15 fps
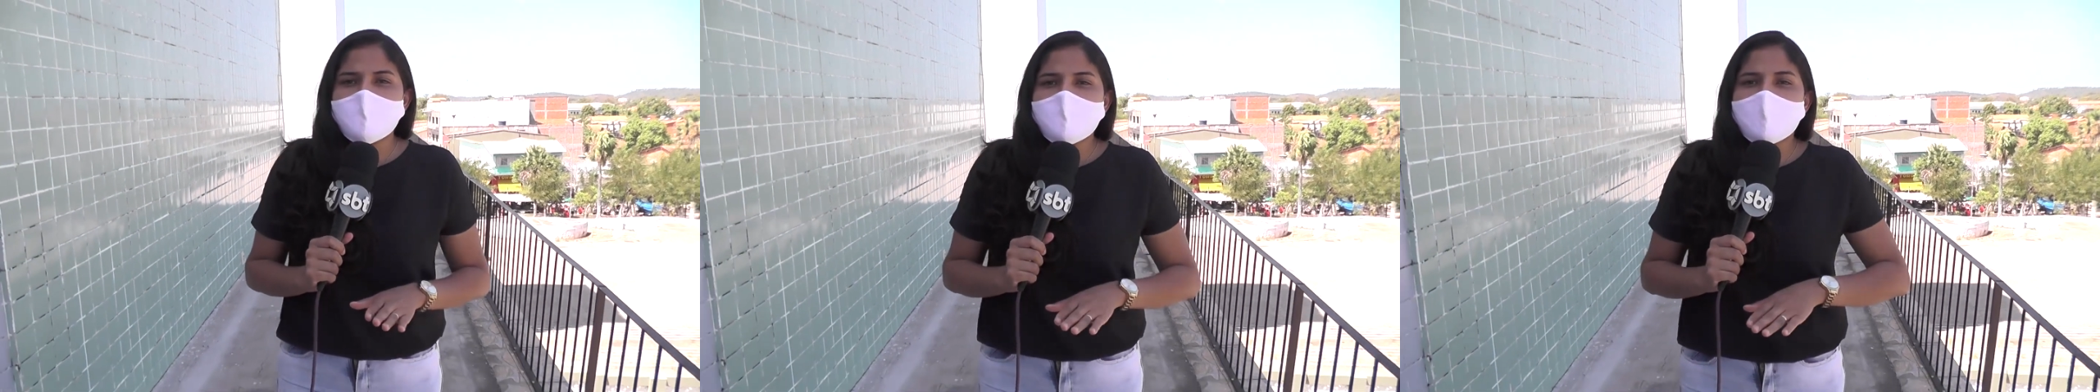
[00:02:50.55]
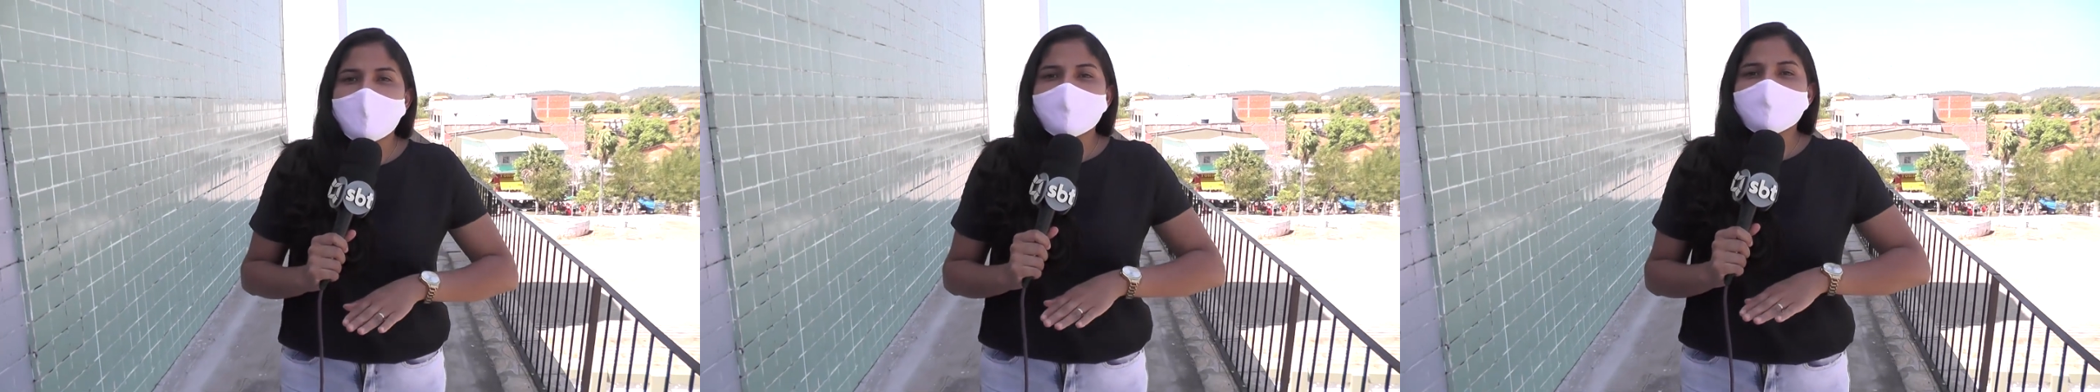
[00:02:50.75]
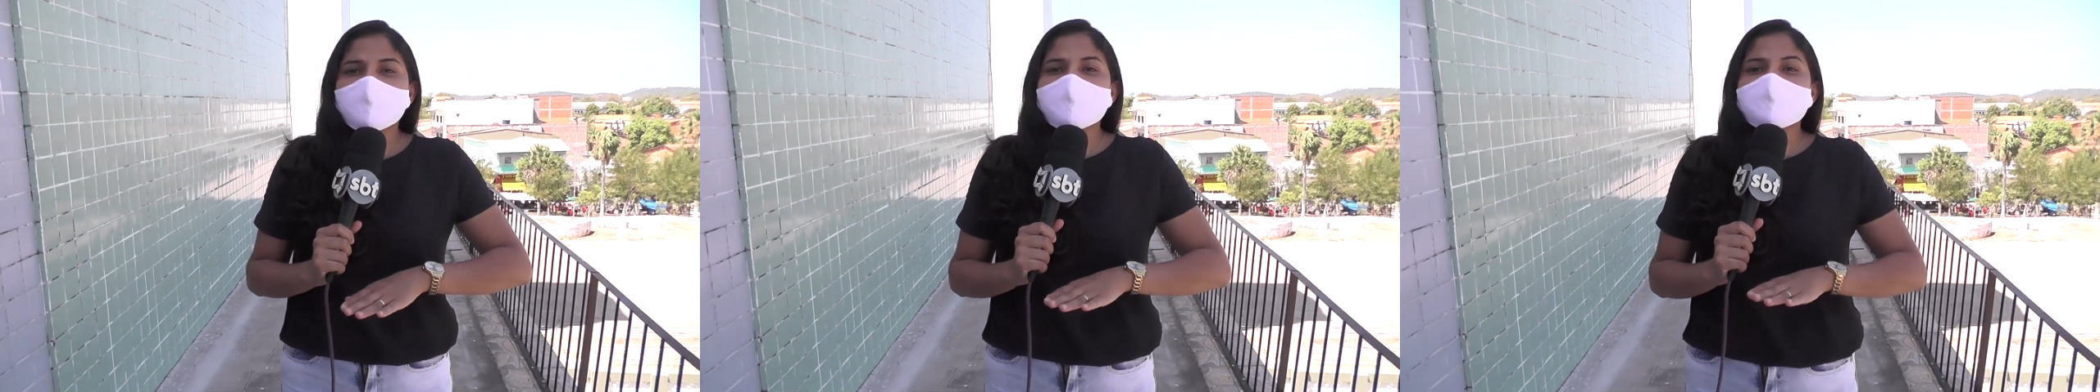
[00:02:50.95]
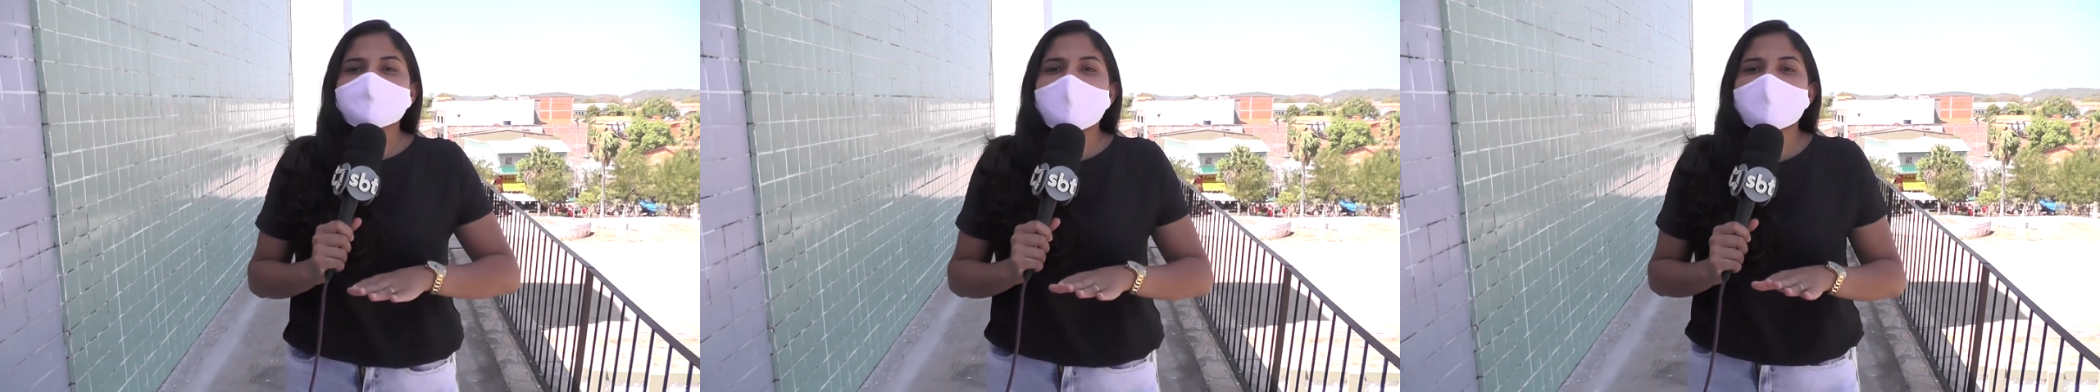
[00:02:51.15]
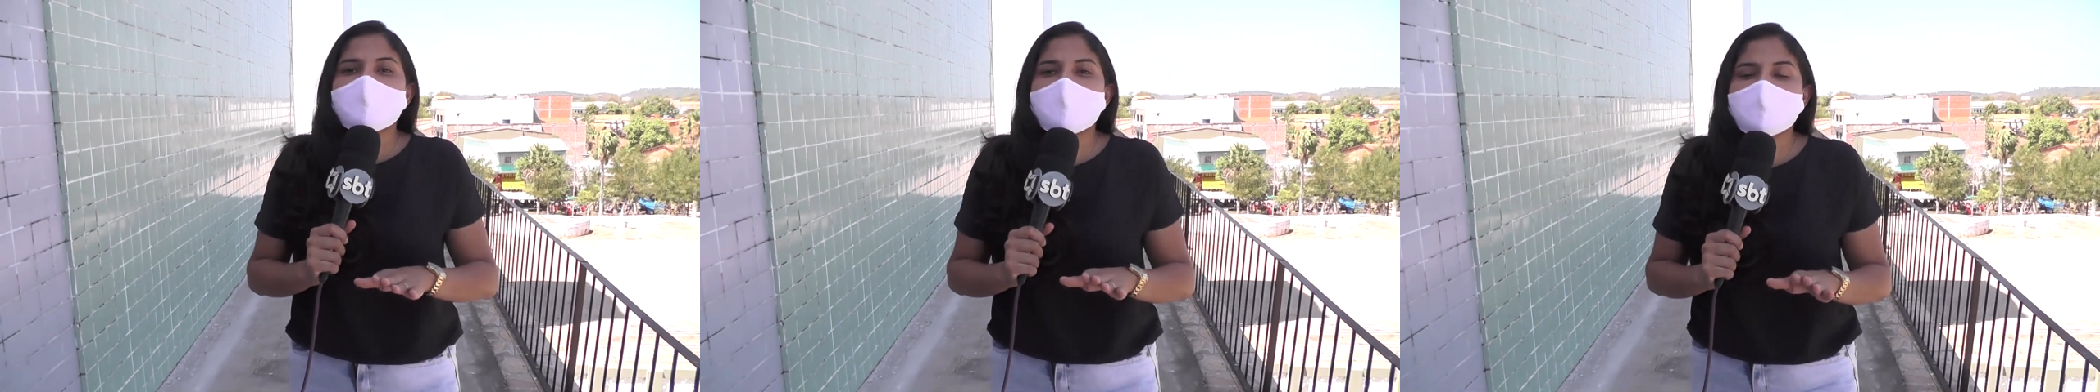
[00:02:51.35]
como um dos
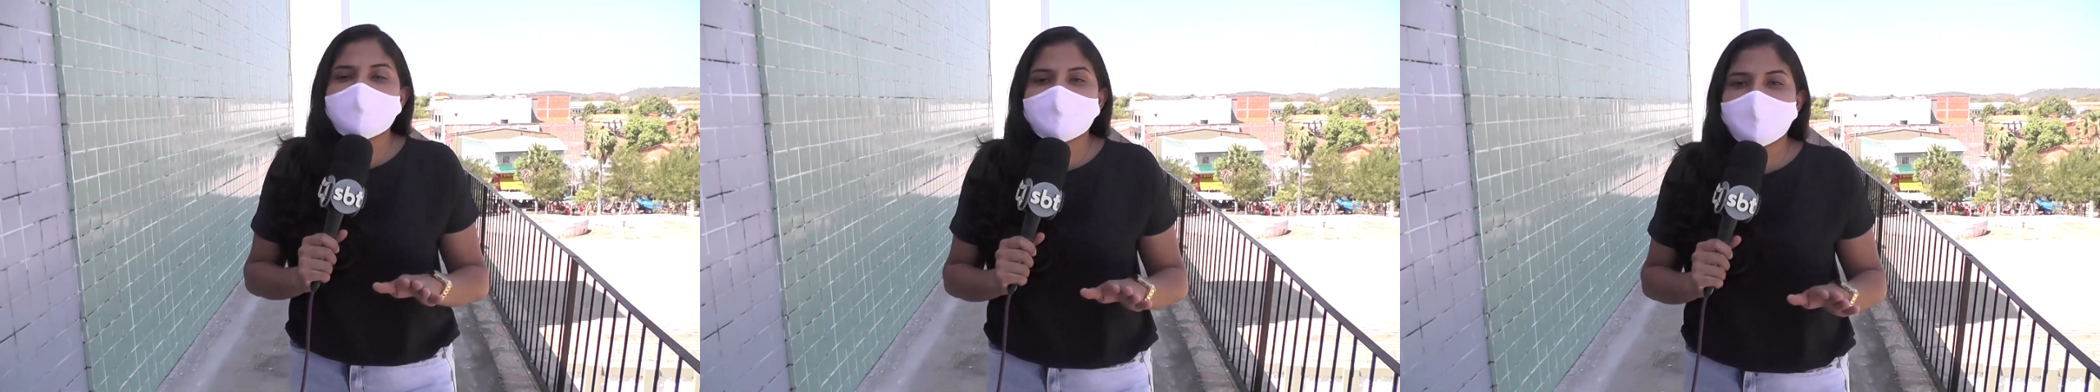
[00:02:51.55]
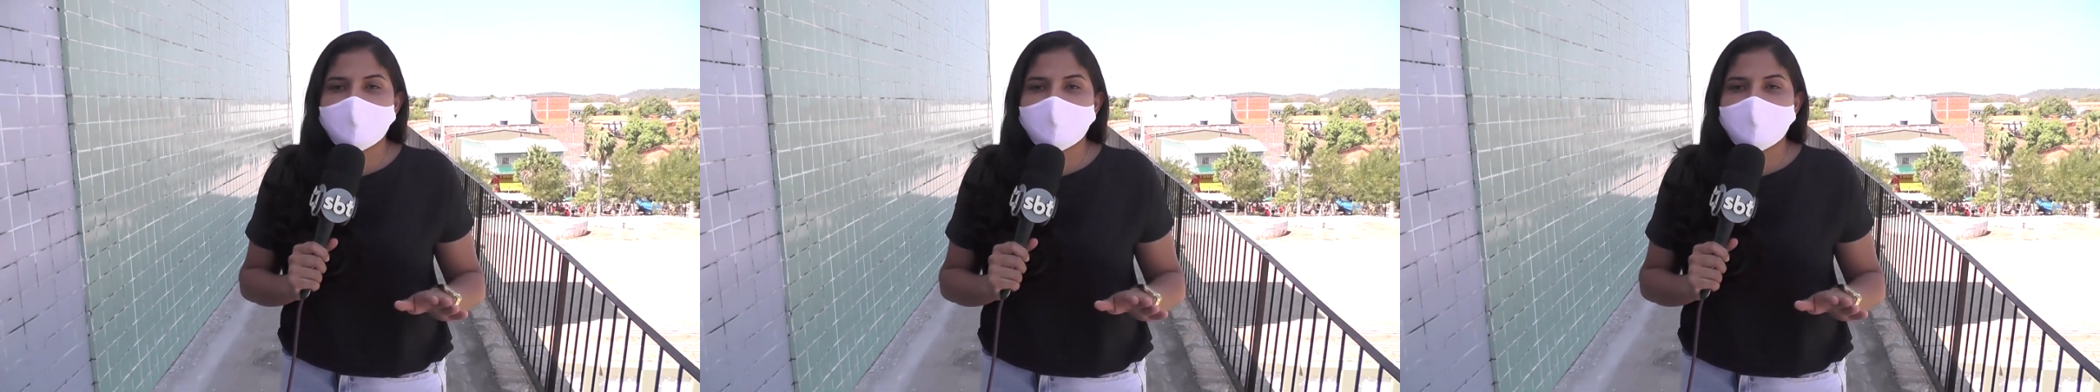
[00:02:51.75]
melhores